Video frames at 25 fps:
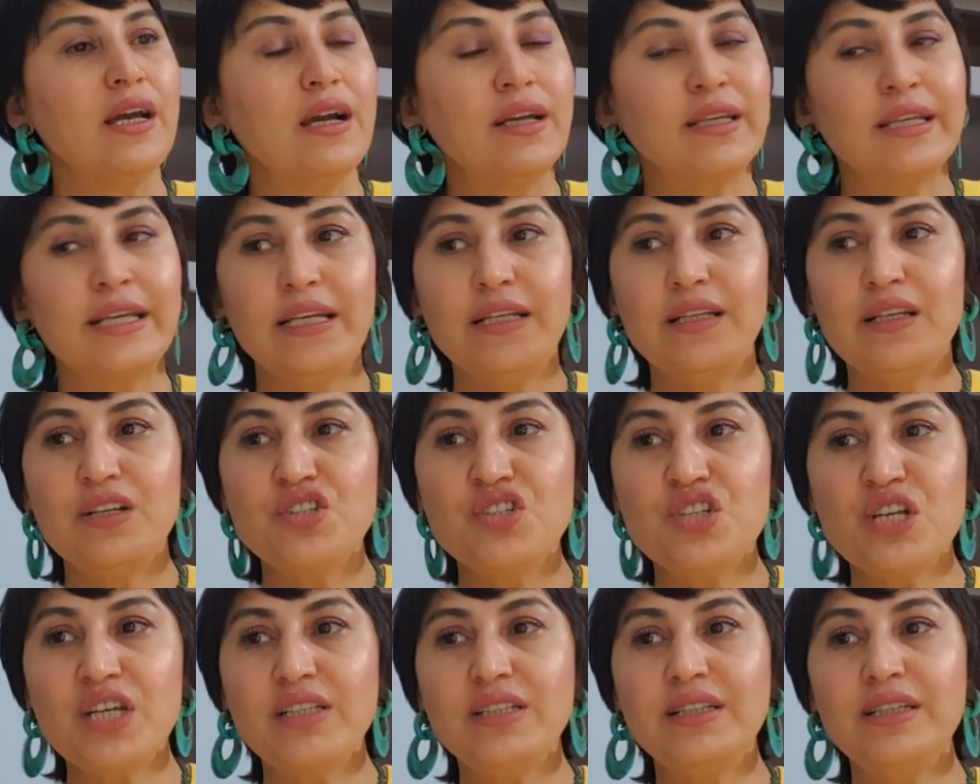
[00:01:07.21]

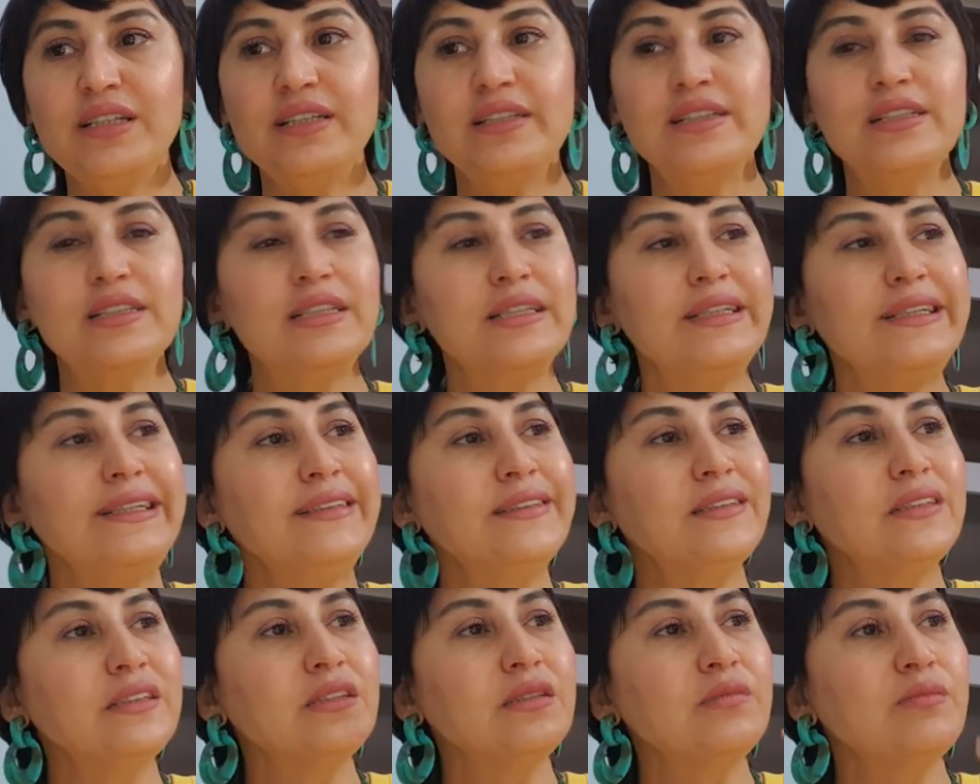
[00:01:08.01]
gelecekle ilgili
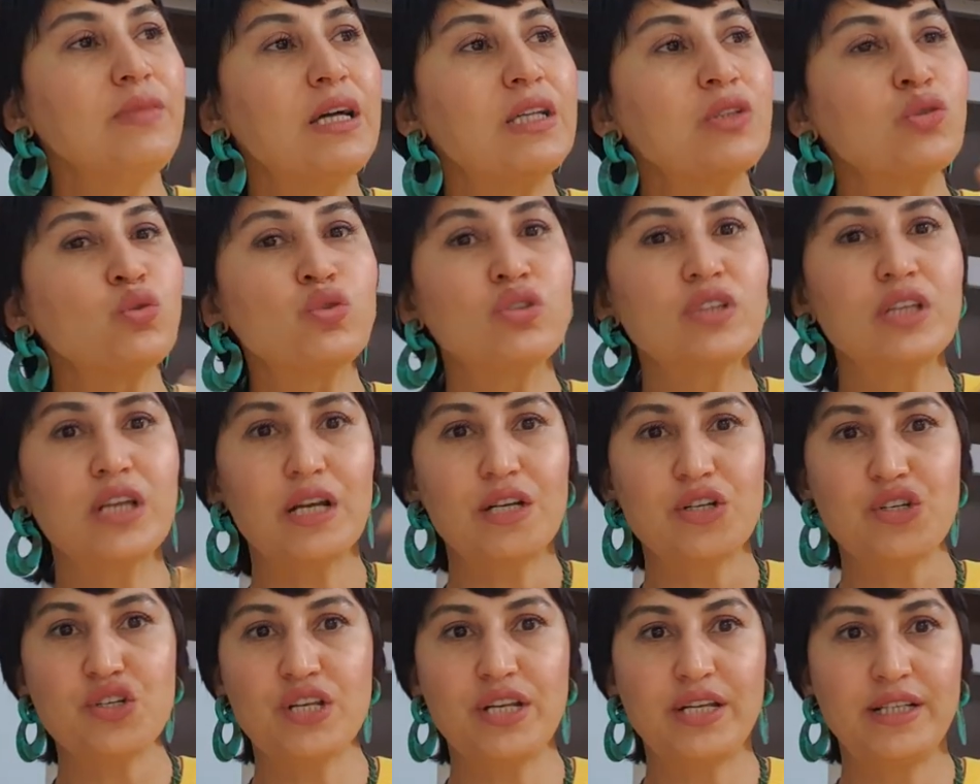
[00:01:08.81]
inanılmaz
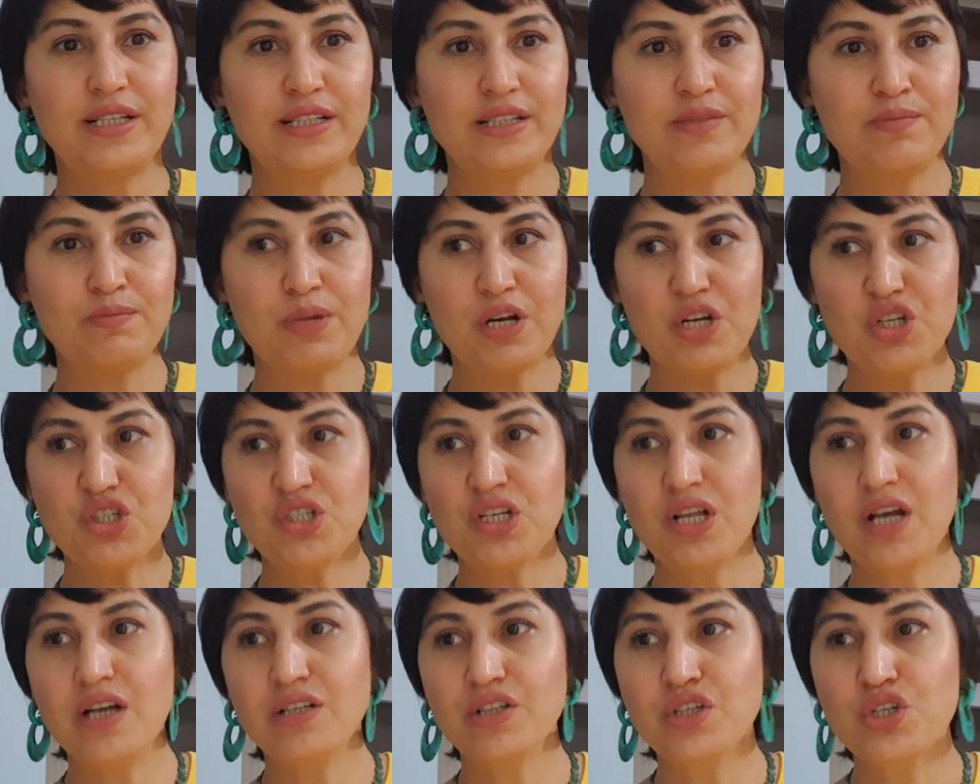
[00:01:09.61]
güzel şeylerin
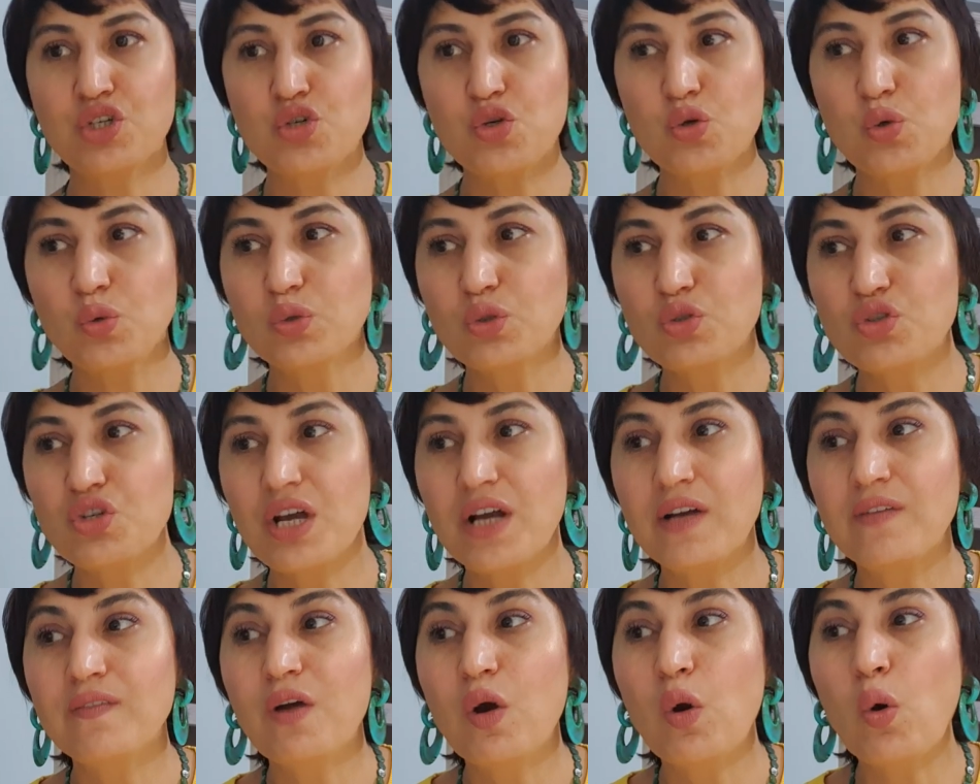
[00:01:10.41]
başlangıcı
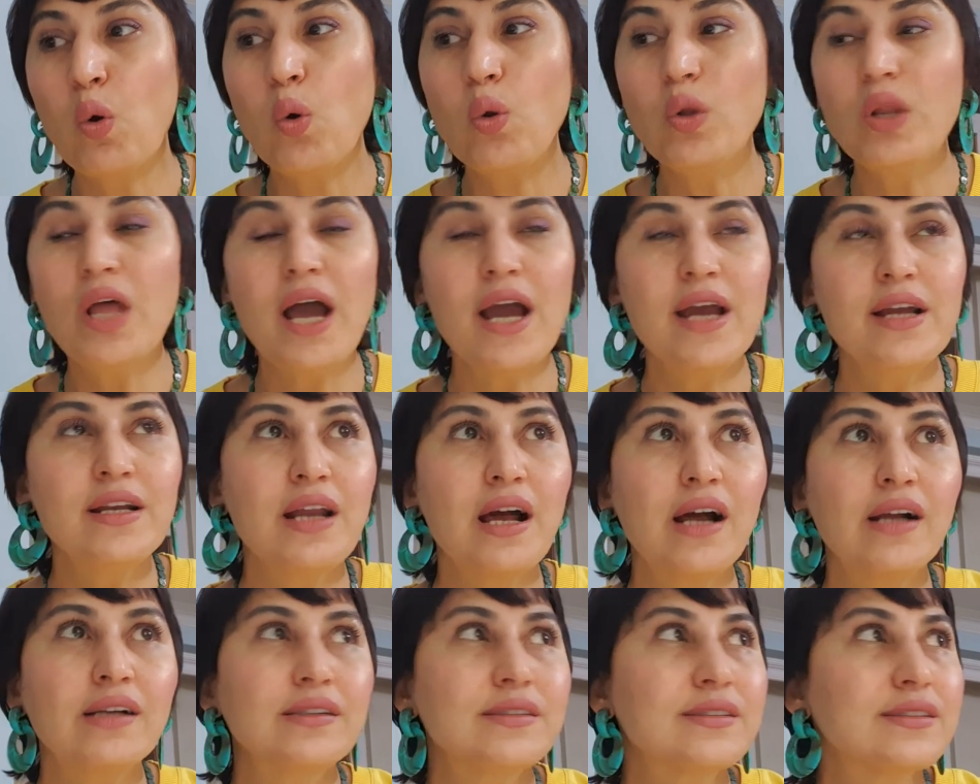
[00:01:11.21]
olacak ve
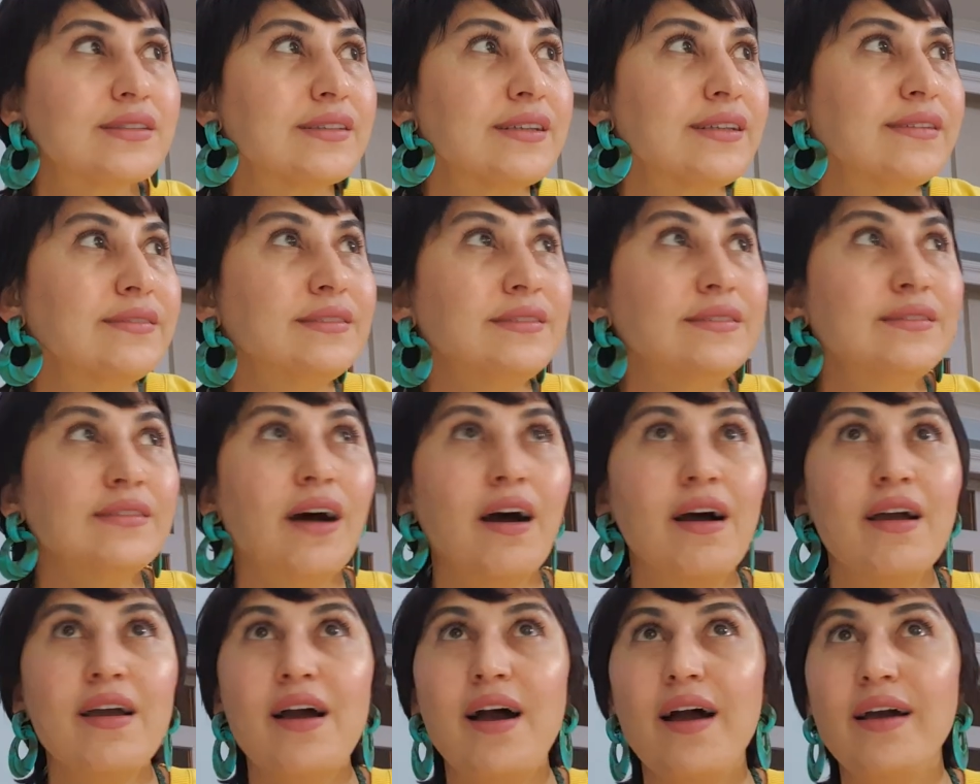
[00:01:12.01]
olaylar senin
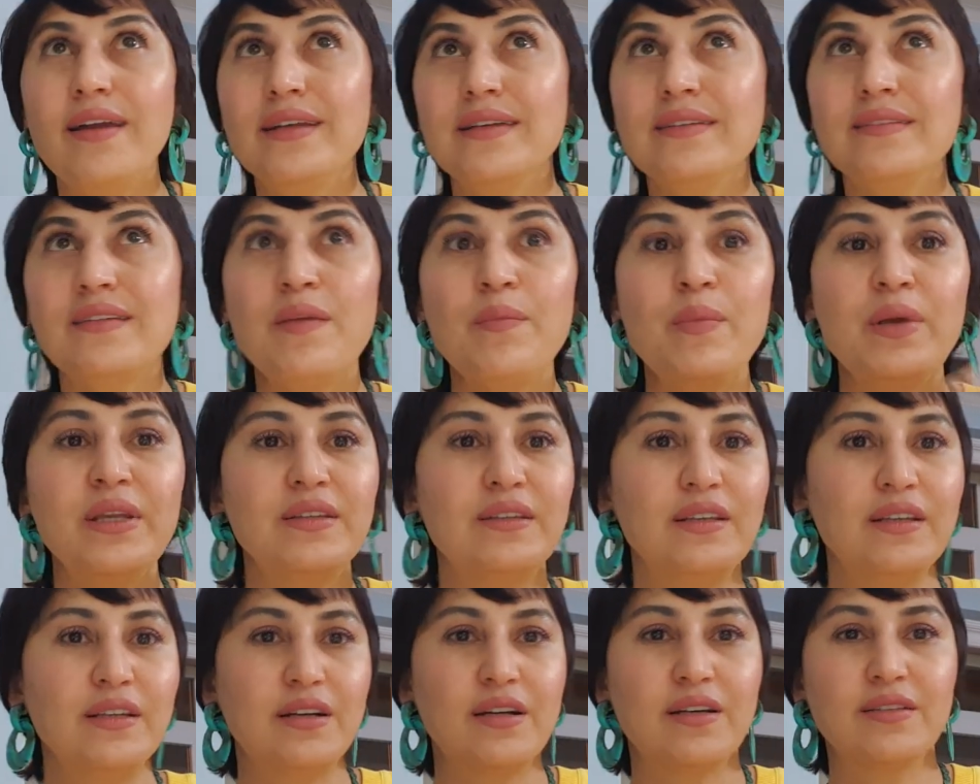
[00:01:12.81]
hayal
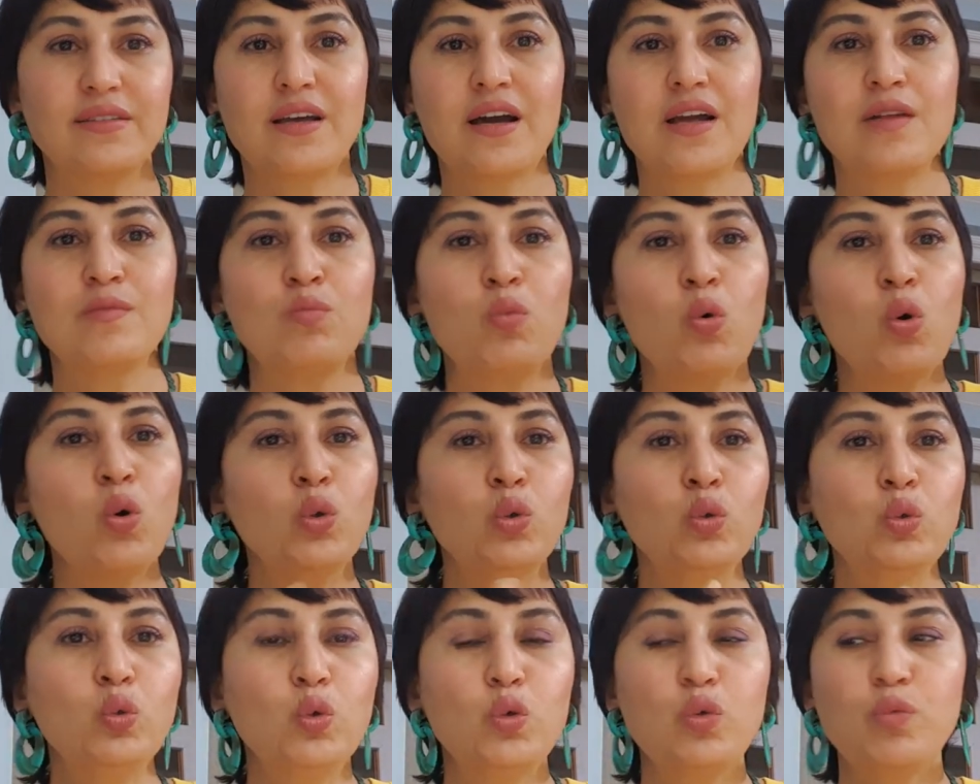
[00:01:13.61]
edemediğin kadar
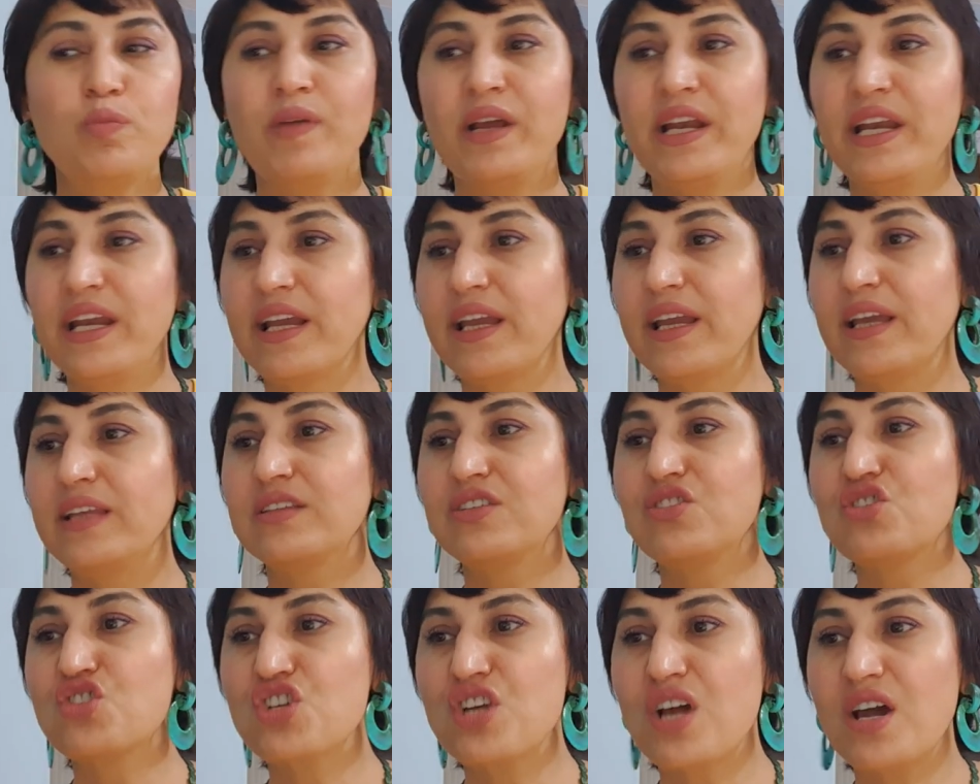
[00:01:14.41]
bolluk,
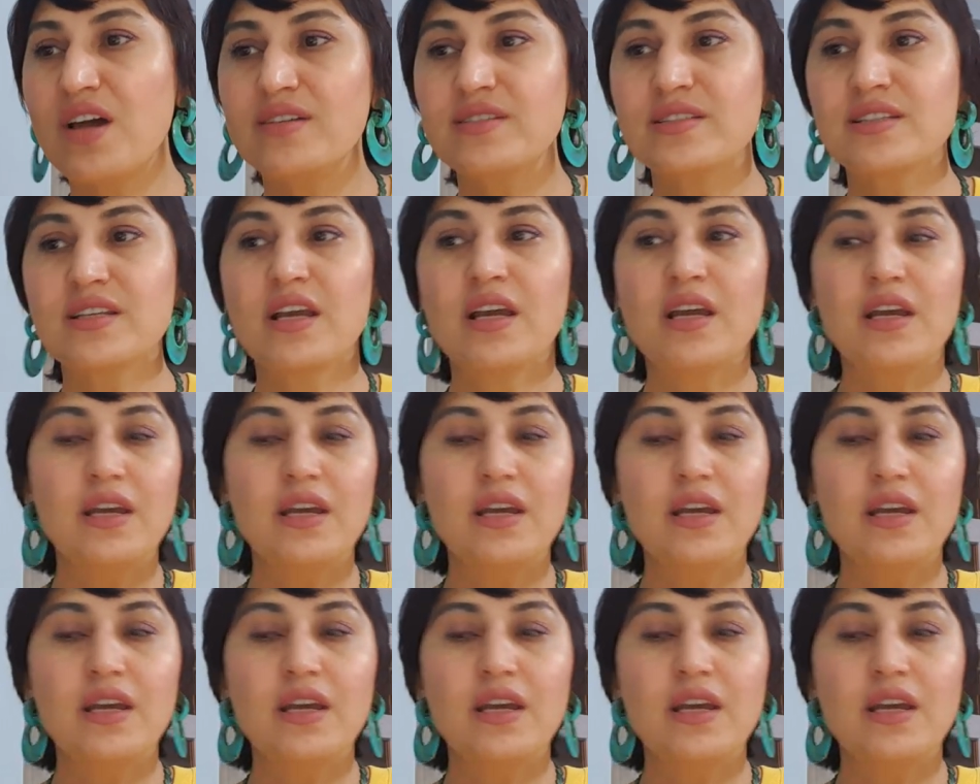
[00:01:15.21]
bereket, şans